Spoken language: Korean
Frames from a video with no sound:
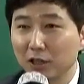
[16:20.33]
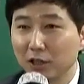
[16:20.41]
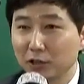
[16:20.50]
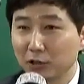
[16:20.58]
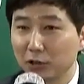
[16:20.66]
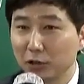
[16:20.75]

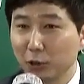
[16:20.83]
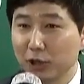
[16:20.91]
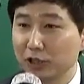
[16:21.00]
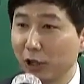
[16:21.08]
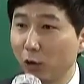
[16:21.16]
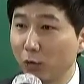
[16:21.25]
그렇죠?
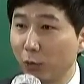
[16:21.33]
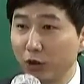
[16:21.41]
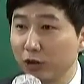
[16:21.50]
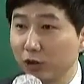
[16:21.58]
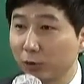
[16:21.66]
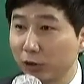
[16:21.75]
퇴직의 공포
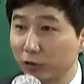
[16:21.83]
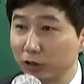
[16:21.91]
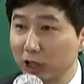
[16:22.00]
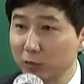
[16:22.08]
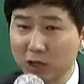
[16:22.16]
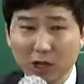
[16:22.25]
이런 게 없다고요.
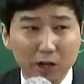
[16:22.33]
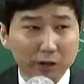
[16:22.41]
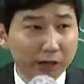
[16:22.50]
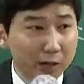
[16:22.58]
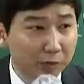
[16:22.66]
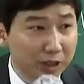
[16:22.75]
잘라면 잘라, 일단
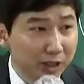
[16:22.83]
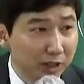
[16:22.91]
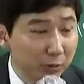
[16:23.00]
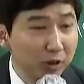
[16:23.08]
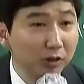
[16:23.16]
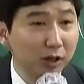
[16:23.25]
다음 되지.
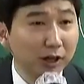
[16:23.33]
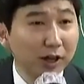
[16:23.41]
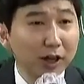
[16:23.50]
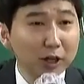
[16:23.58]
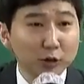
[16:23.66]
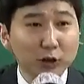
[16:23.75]
뭐 이런 게
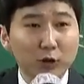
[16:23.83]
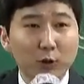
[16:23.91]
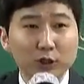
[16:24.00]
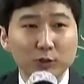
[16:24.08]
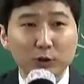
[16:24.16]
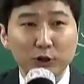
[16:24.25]
정할 거
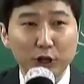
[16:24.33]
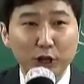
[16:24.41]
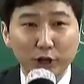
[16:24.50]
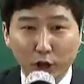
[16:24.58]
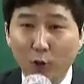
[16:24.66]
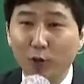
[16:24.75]
없으면
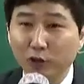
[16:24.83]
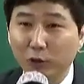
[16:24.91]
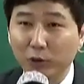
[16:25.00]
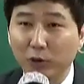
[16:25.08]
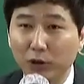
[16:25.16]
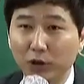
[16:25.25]
개업해도 되고.